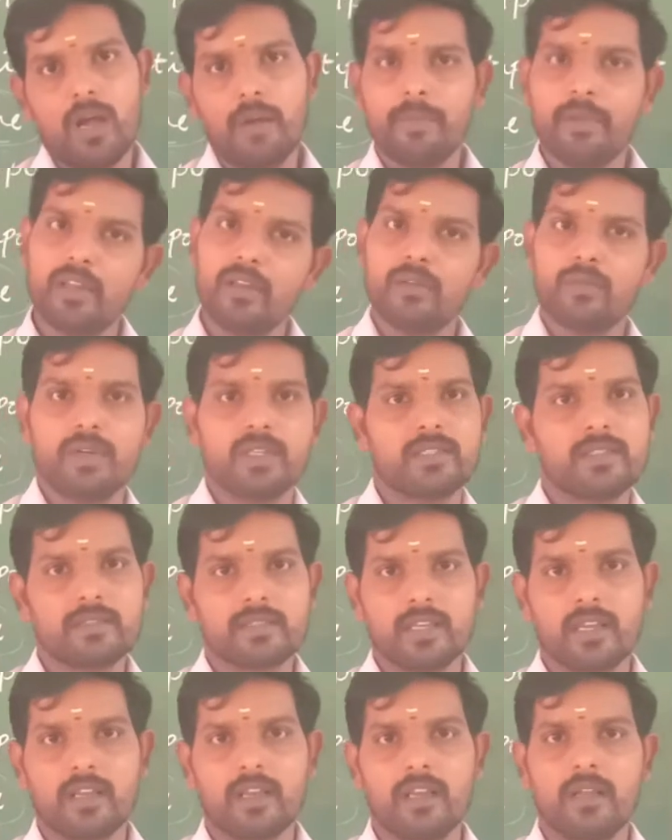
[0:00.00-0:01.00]
அப்படின்னு
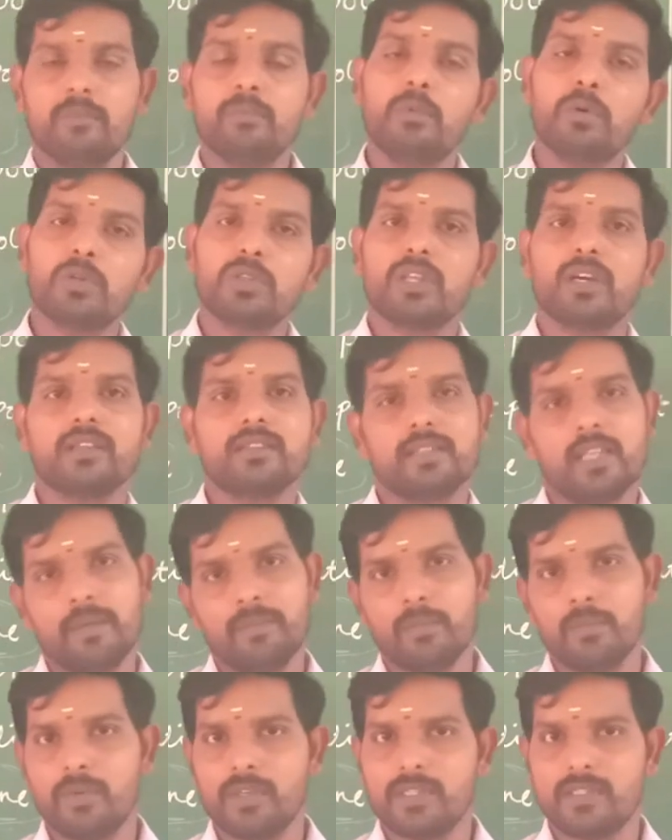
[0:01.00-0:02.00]
கொஷின்ஸ் கேட்கலாம் போத் ஆர்
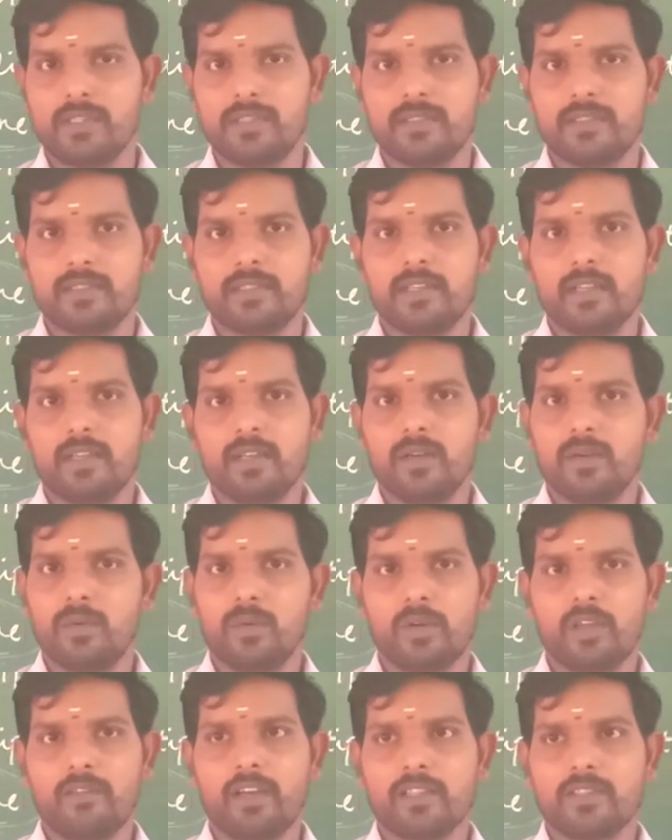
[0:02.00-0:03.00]
சேம் கொஷின்ஸ்
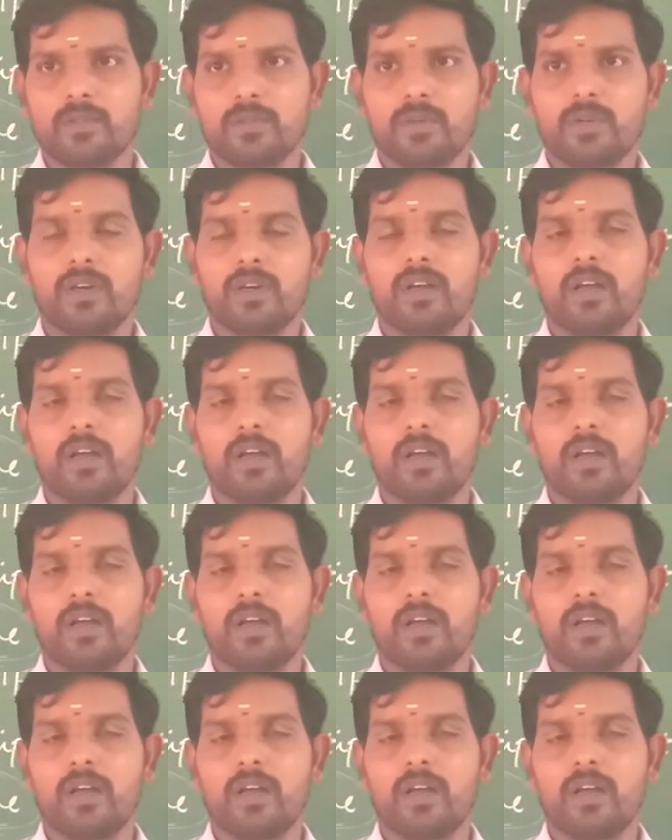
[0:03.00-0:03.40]
ஓகேவா ஸோ